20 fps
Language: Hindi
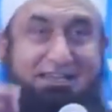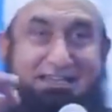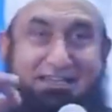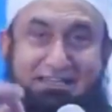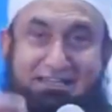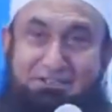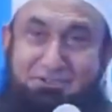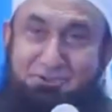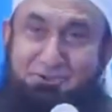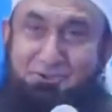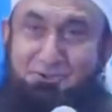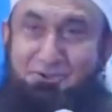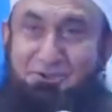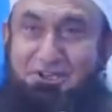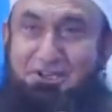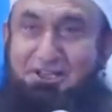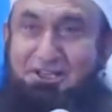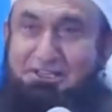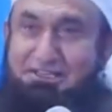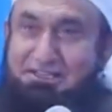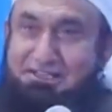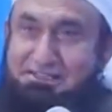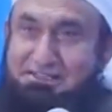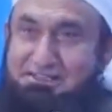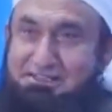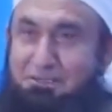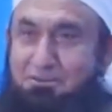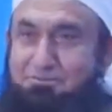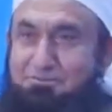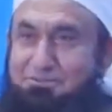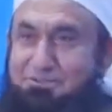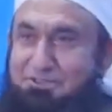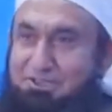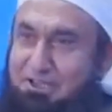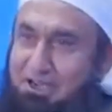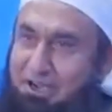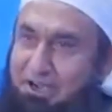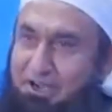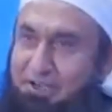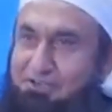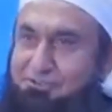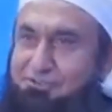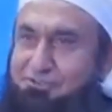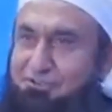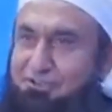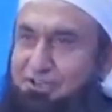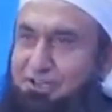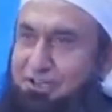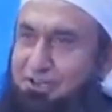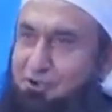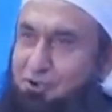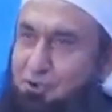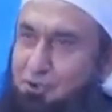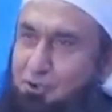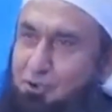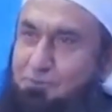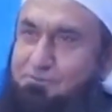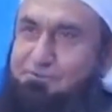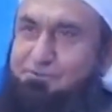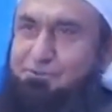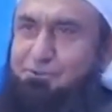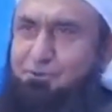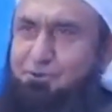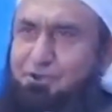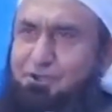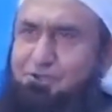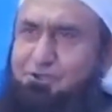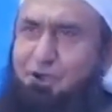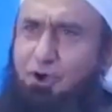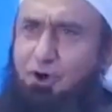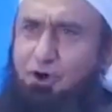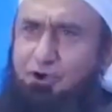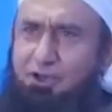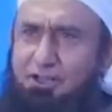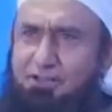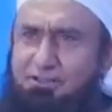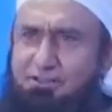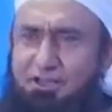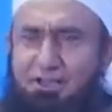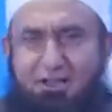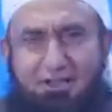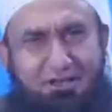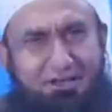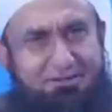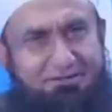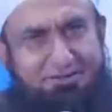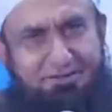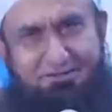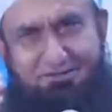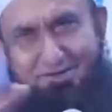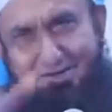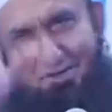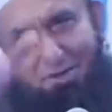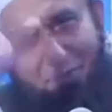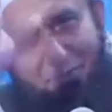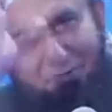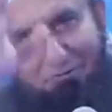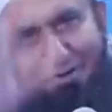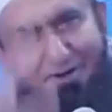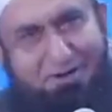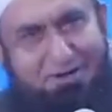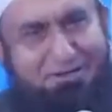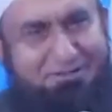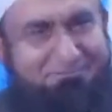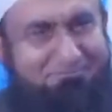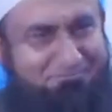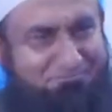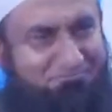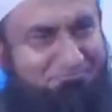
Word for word: कि दुनिया की सबसे हसीन खूबसूरत औरत हज़रत हवा है